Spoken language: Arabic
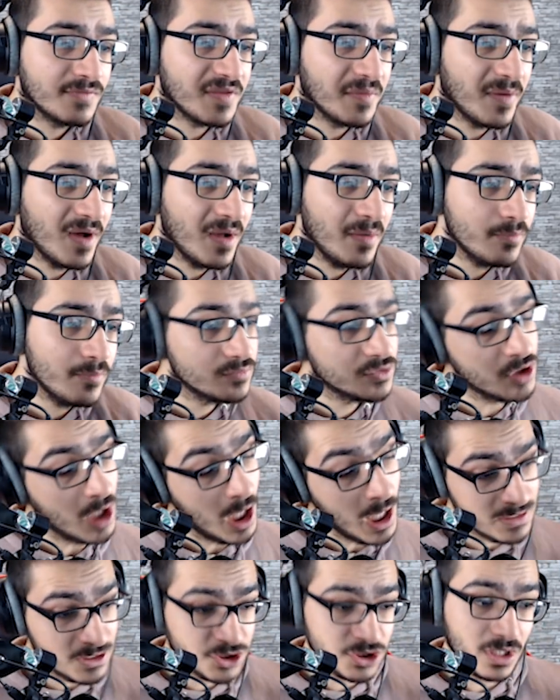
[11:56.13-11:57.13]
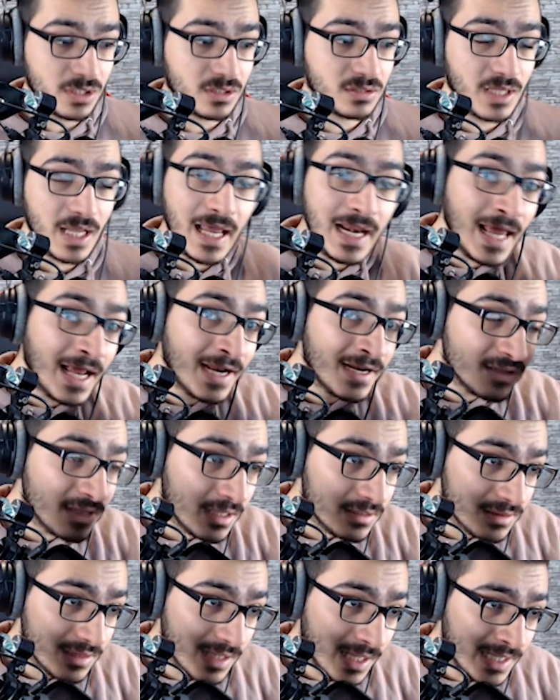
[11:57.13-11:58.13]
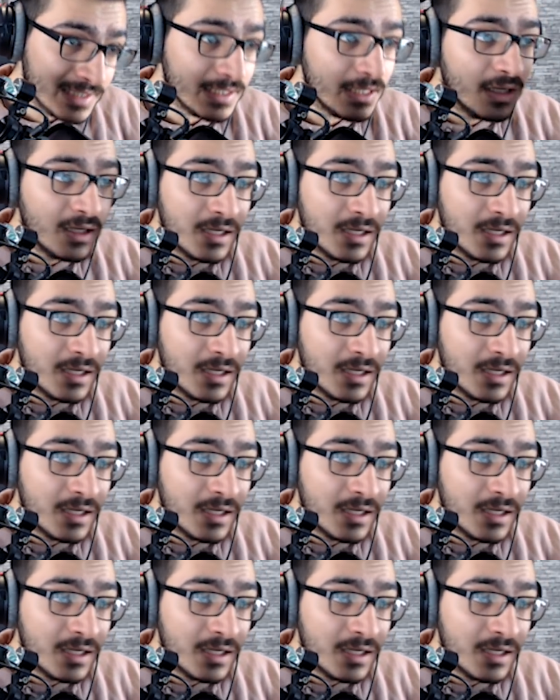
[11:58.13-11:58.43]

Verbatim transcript: تمام شو هذا شرطي الان اضغط لايك